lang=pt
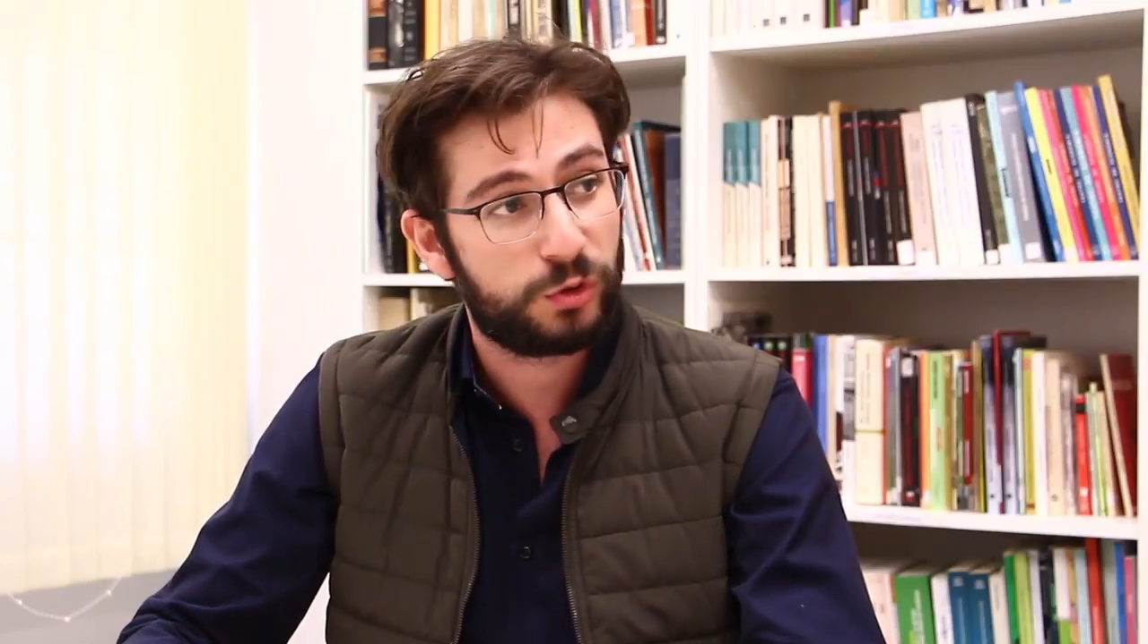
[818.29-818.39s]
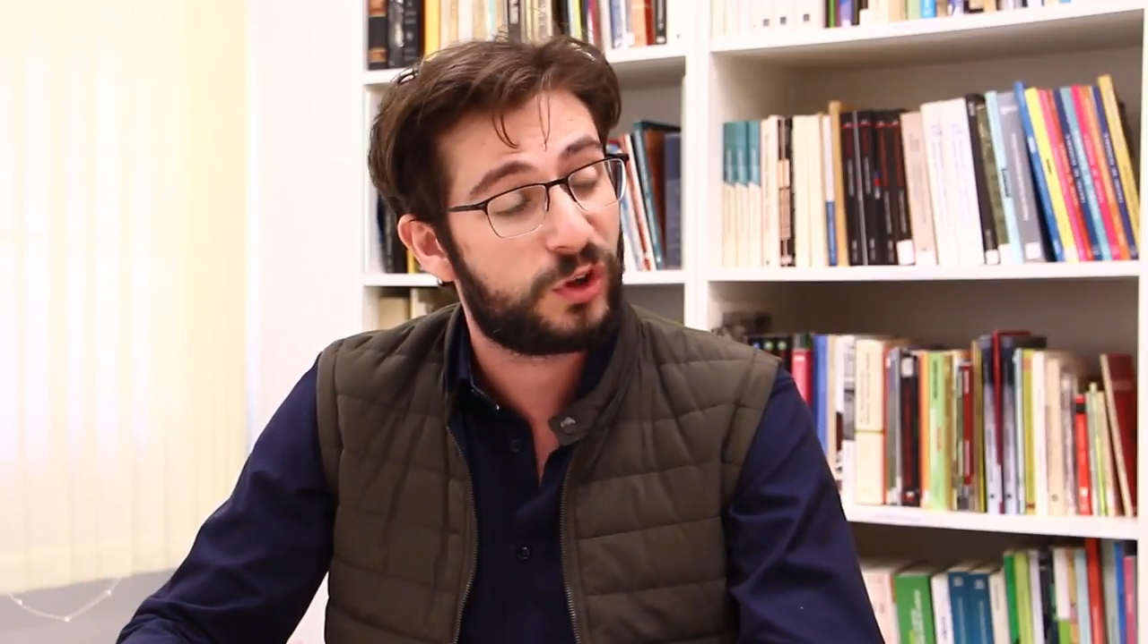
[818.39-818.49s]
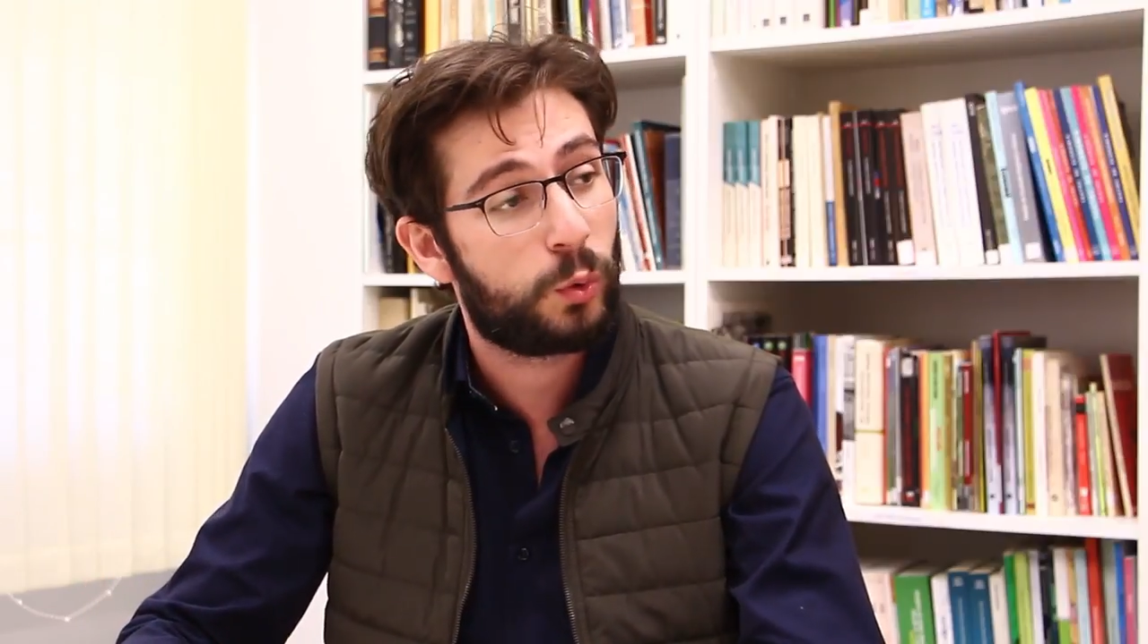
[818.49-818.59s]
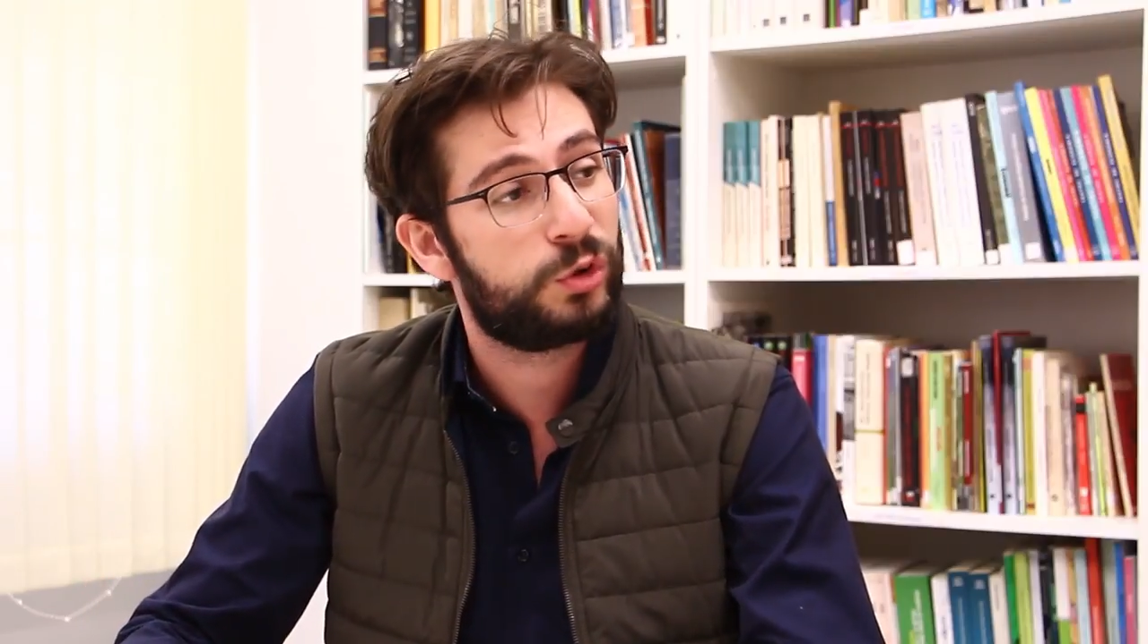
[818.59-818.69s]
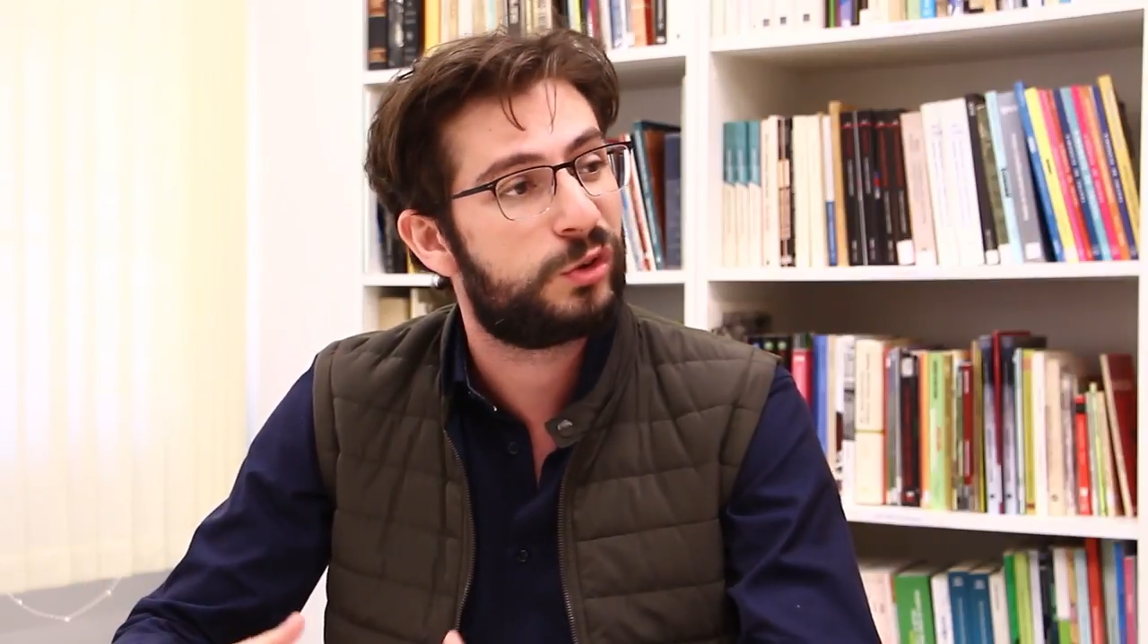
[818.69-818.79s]

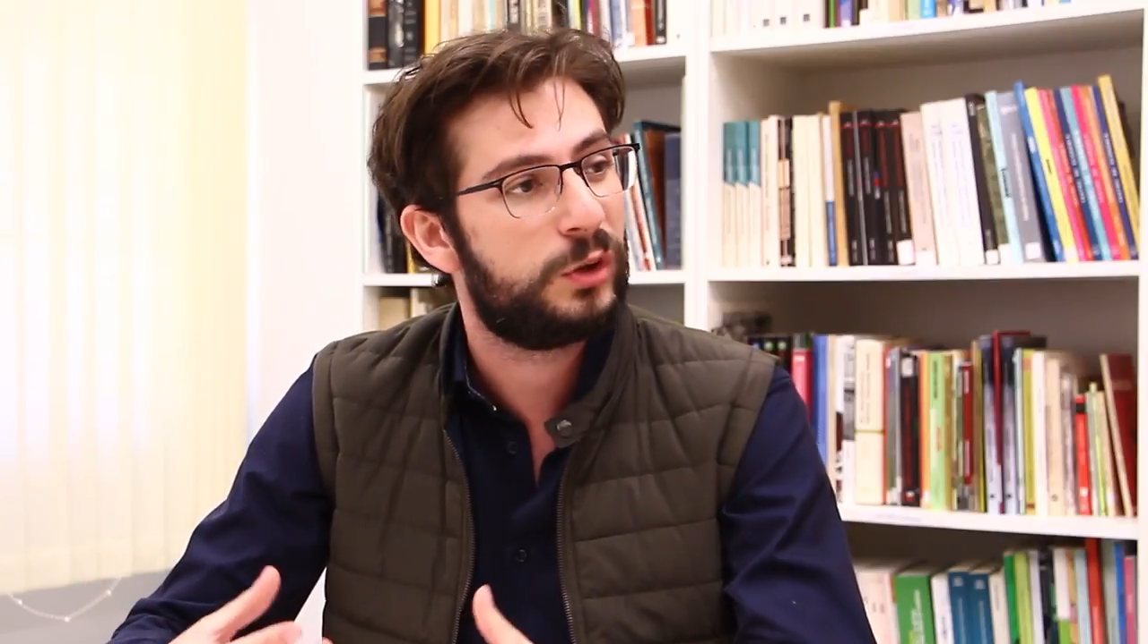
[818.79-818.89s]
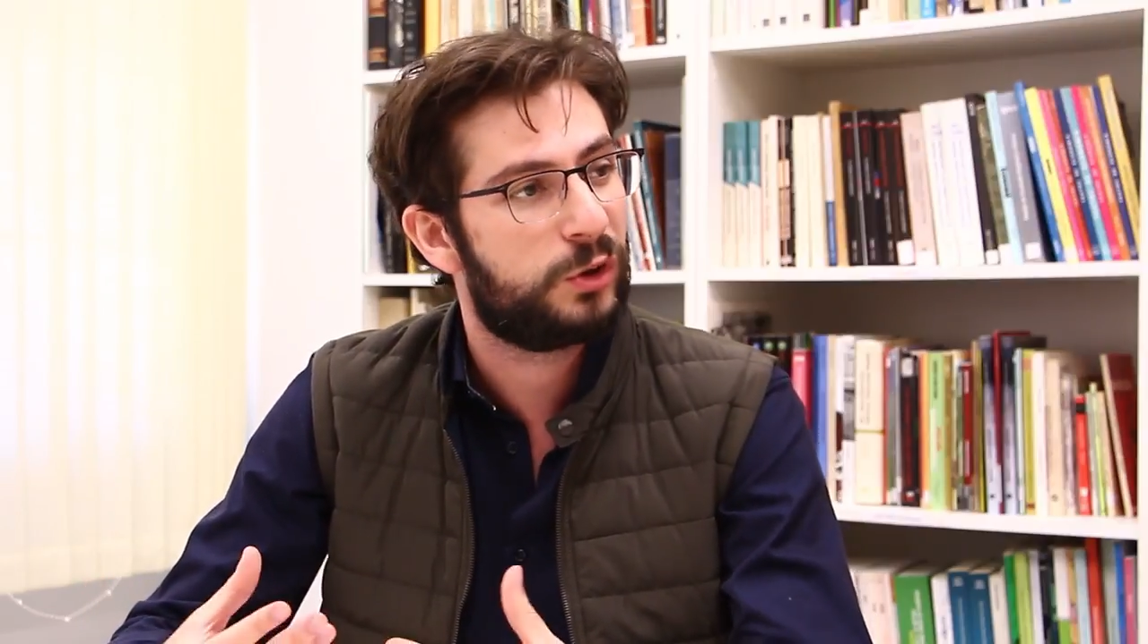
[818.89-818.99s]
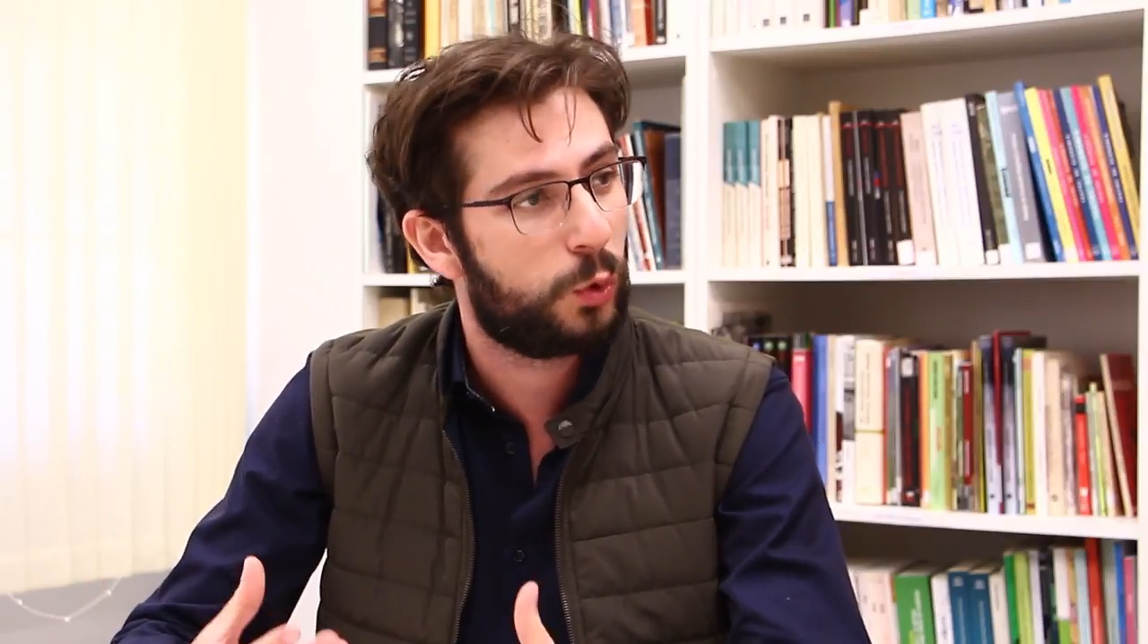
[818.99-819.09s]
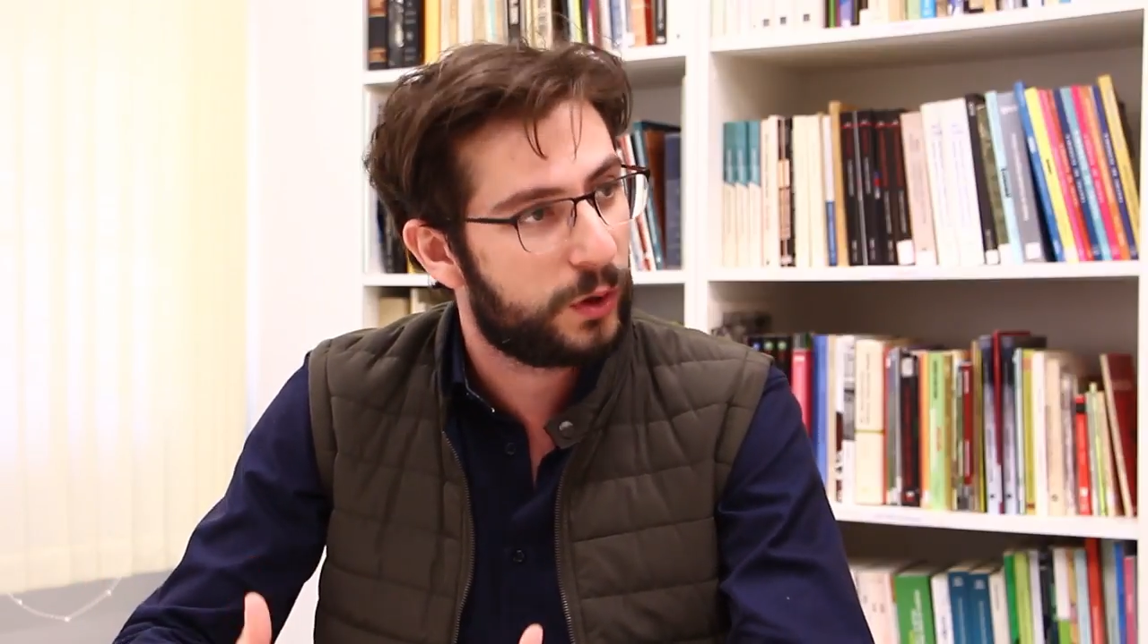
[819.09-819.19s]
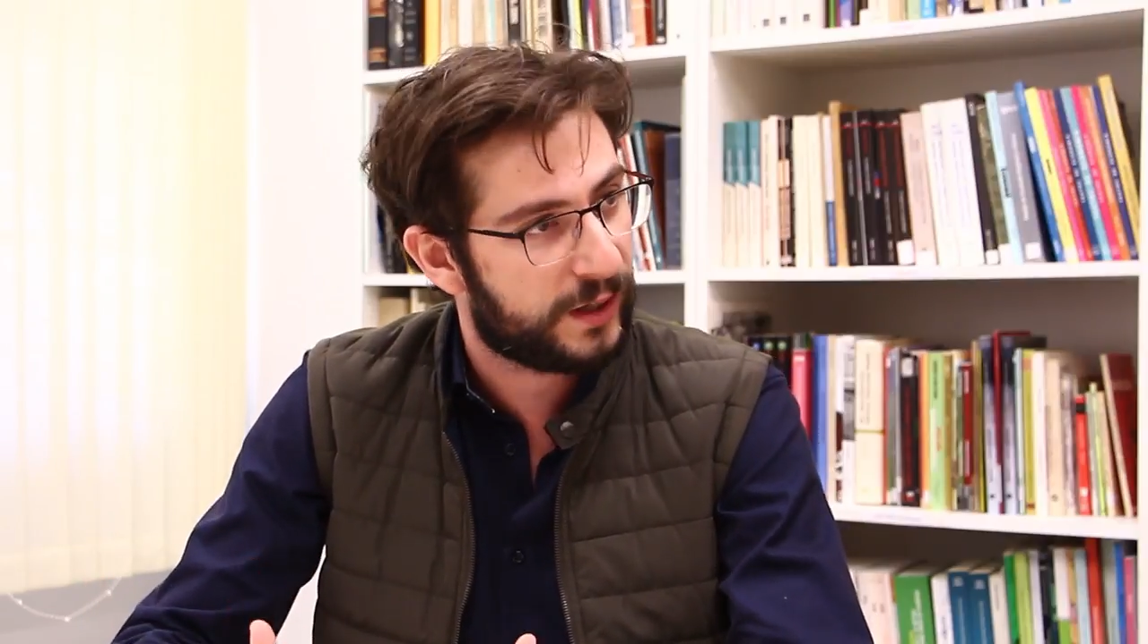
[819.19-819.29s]
isso se
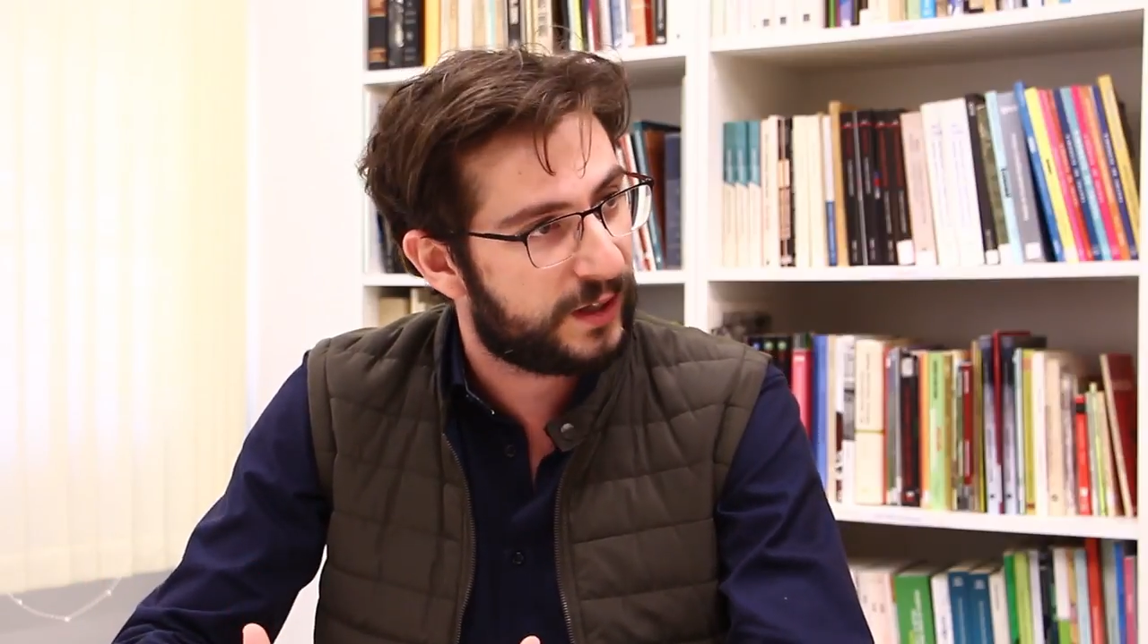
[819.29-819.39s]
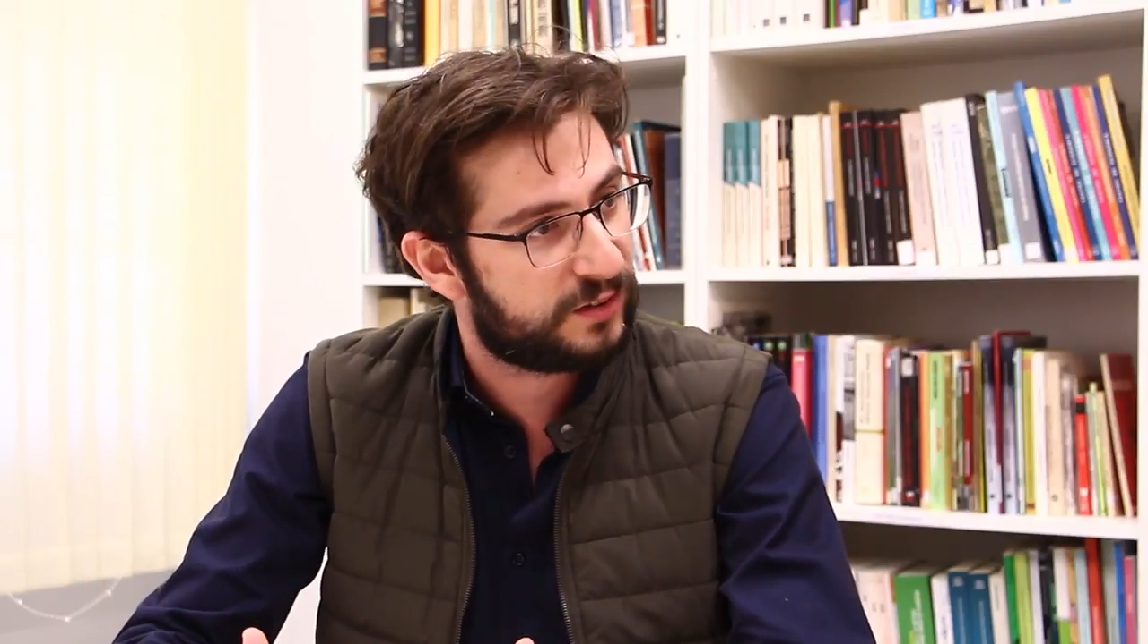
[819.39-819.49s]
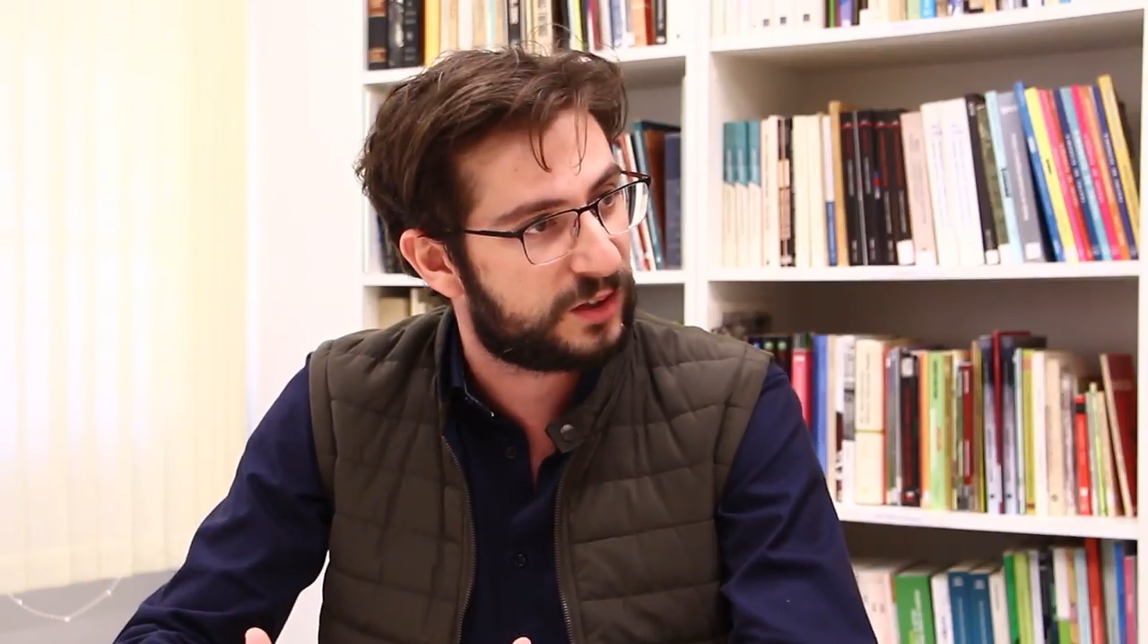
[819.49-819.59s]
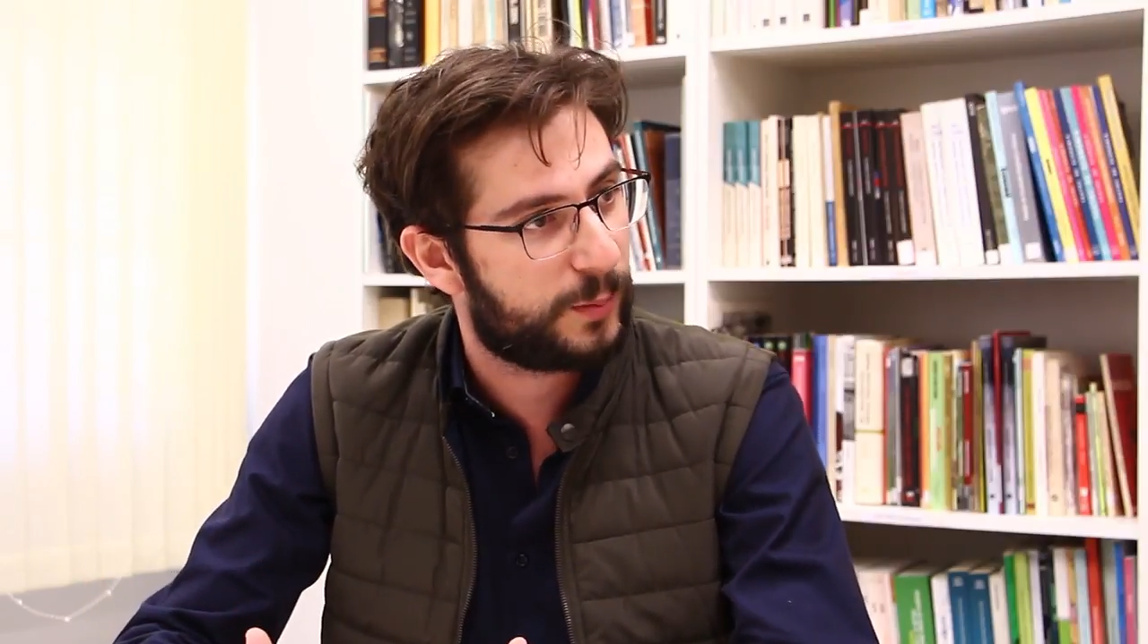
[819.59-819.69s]
consolidou na